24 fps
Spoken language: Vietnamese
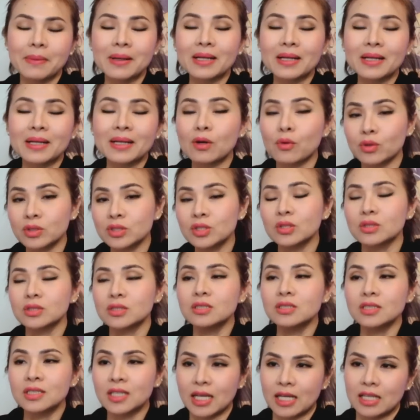là bắt đầu có sự
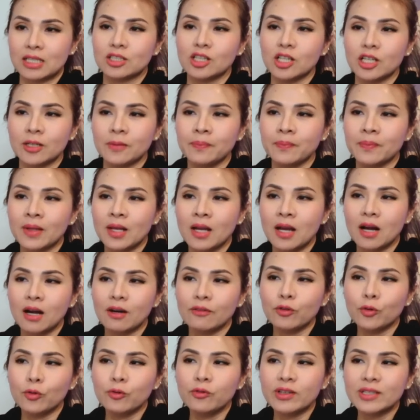thư kiện rồi. À,
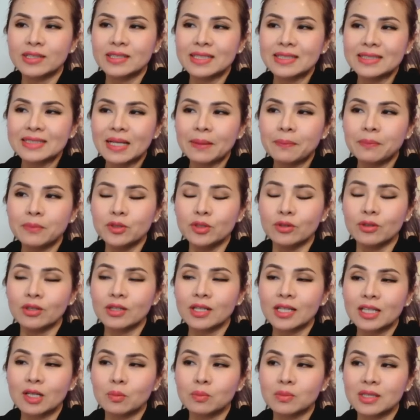vụ việc tranh chấp giữa
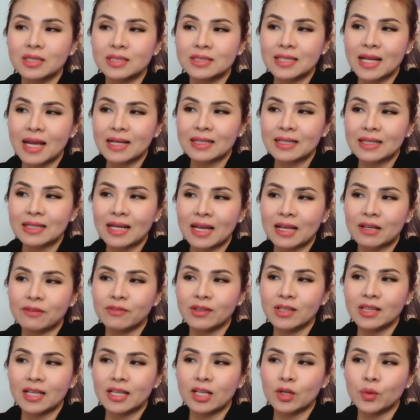cái công ty rác này
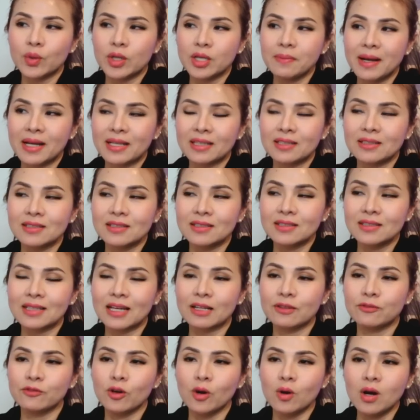với lại Ủy ban nhân dân
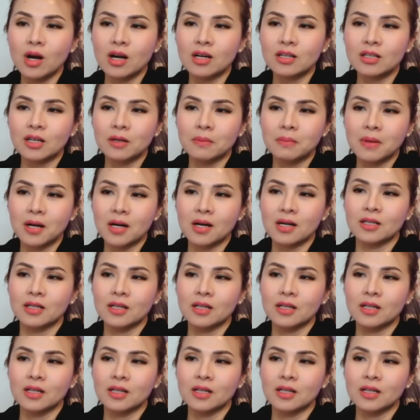thành phố Hồ HCM